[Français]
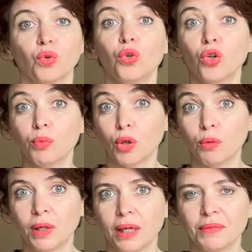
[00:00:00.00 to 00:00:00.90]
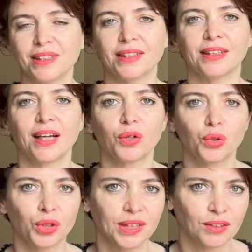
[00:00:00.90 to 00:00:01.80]
Le problème, c'est que la
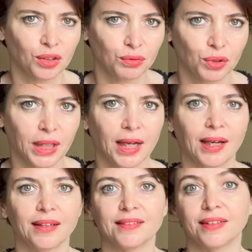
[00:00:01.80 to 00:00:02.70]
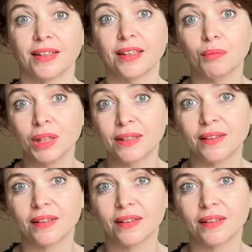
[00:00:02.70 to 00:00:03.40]
reconnaissance vocale a ses limites